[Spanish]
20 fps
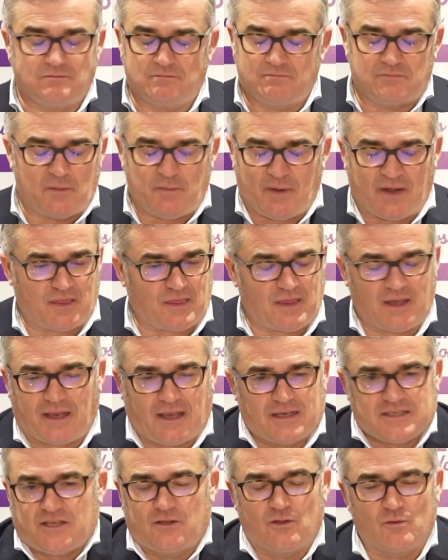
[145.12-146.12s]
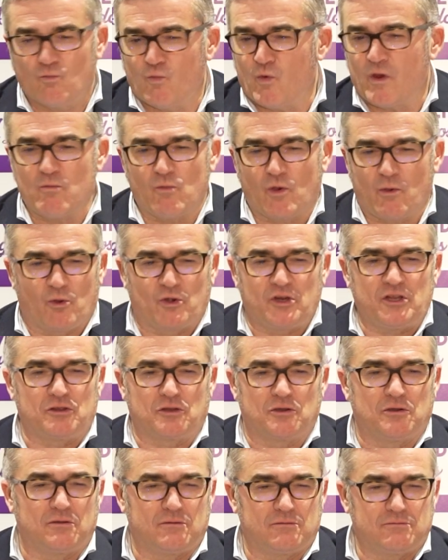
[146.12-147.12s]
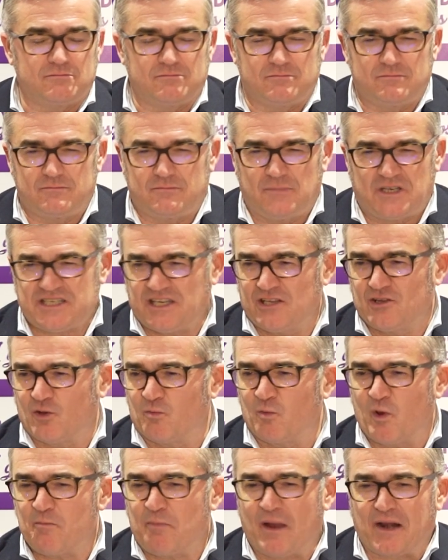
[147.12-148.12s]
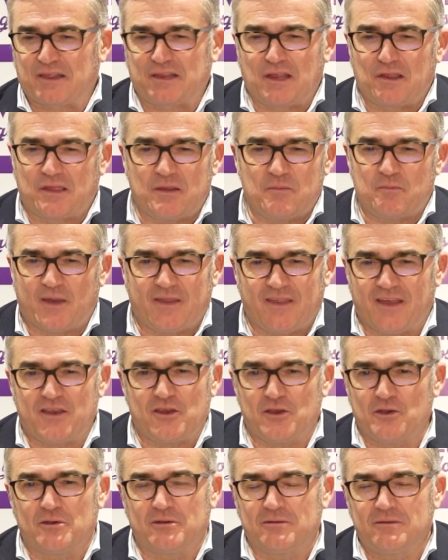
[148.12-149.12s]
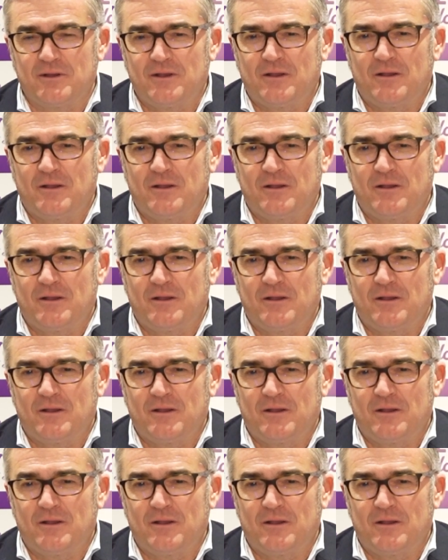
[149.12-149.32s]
me parece que ha sido muy muy bonito, me siento muy partícipe de ello